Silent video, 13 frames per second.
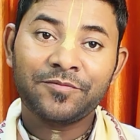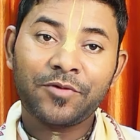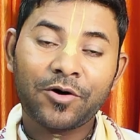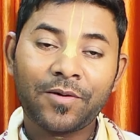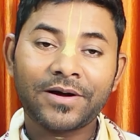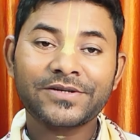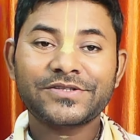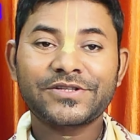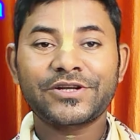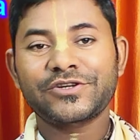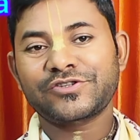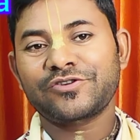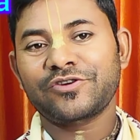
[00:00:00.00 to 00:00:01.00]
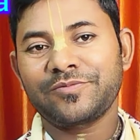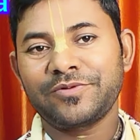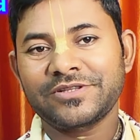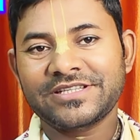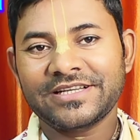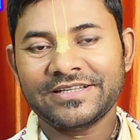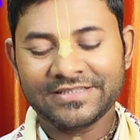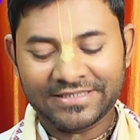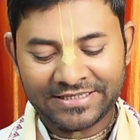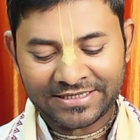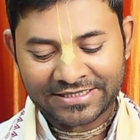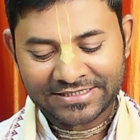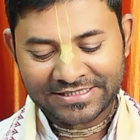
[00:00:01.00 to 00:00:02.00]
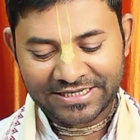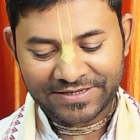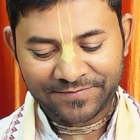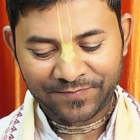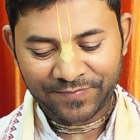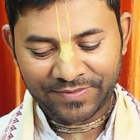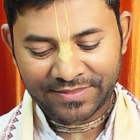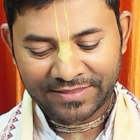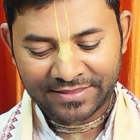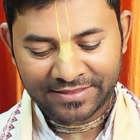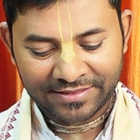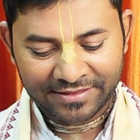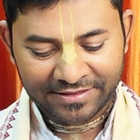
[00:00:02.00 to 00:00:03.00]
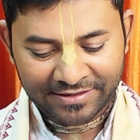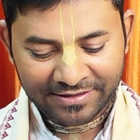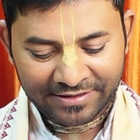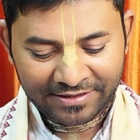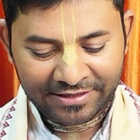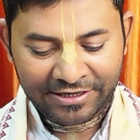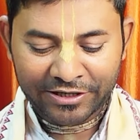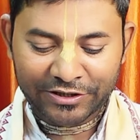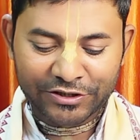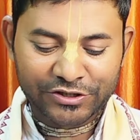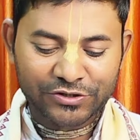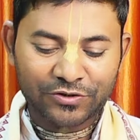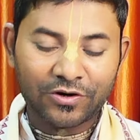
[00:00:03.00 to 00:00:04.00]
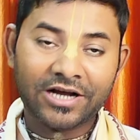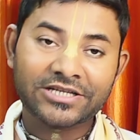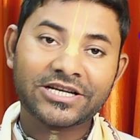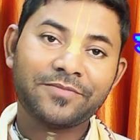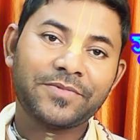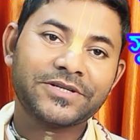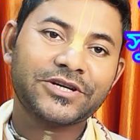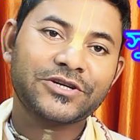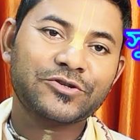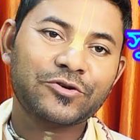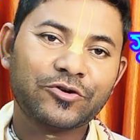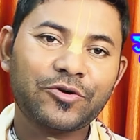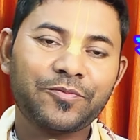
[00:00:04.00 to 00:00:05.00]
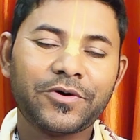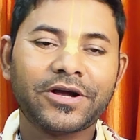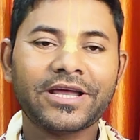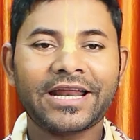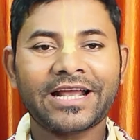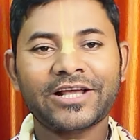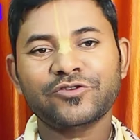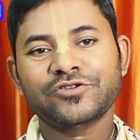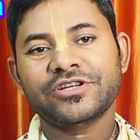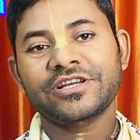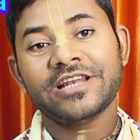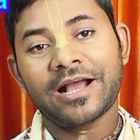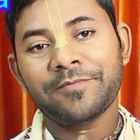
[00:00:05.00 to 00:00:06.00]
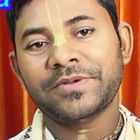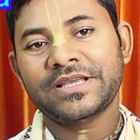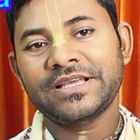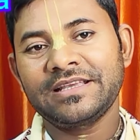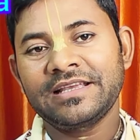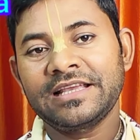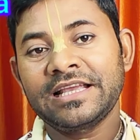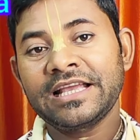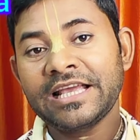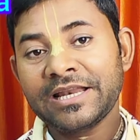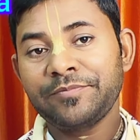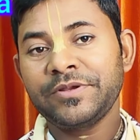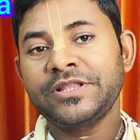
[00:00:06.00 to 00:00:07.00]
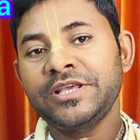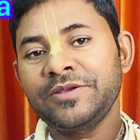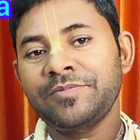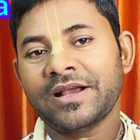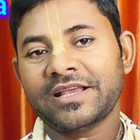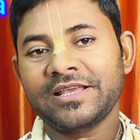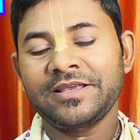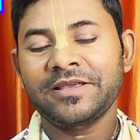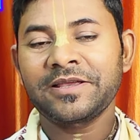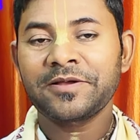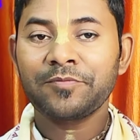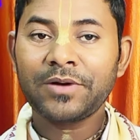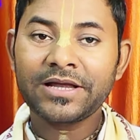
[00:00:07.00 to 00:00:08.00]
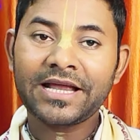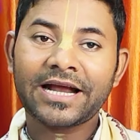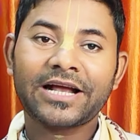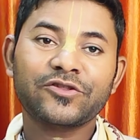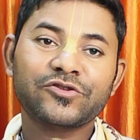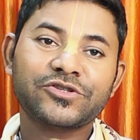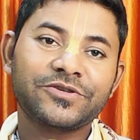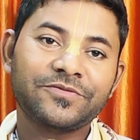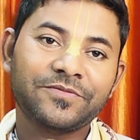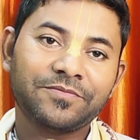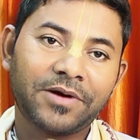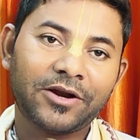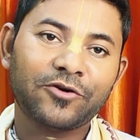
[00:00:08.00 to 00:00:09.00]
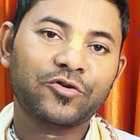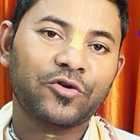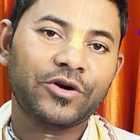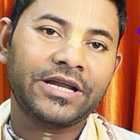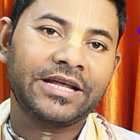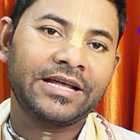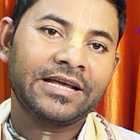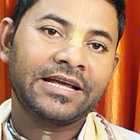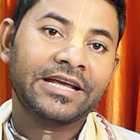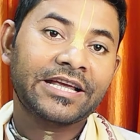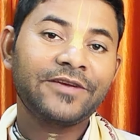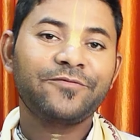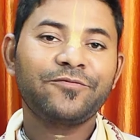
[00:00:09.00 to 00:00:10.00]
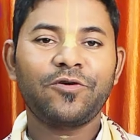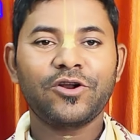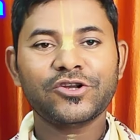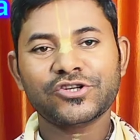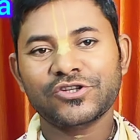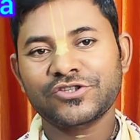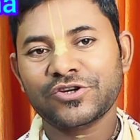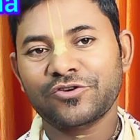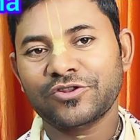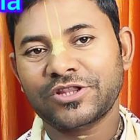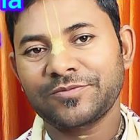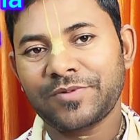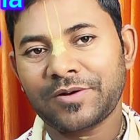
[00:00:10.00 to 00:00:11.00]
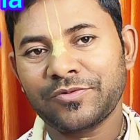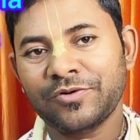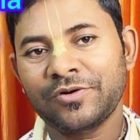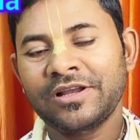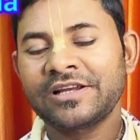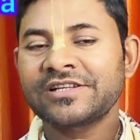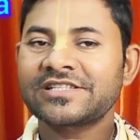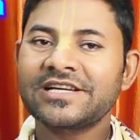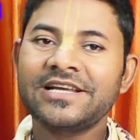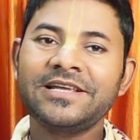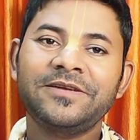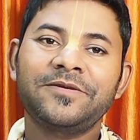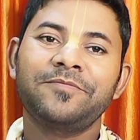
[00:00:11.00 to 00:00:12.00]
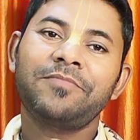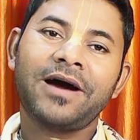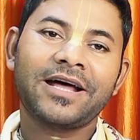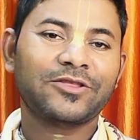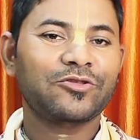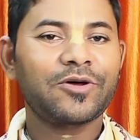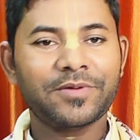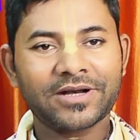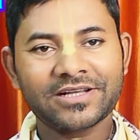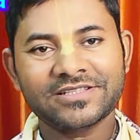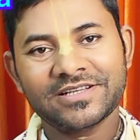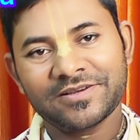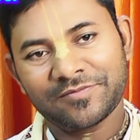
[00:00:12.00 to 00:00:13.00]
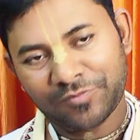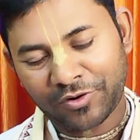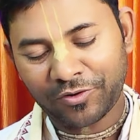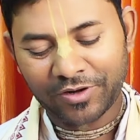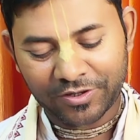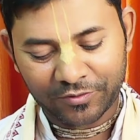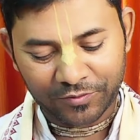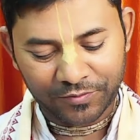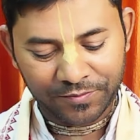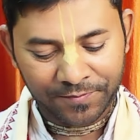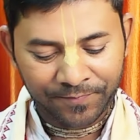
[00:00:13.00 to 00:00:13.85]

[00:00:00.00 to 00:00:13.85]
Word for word: ভগবান শ্রীকৃষ্ণকে বলছে যে হে কৃষ্ণ আষাঢ় মাসের শুক্লপক্ষের একাদশীর নাম কি এর বিধি বা কী বা এই একাদশী পালন করলে কি ফল সঞ্চয় করতে পারবো সেই মাহাত্ম আমার কাছে বর্ণনা করুন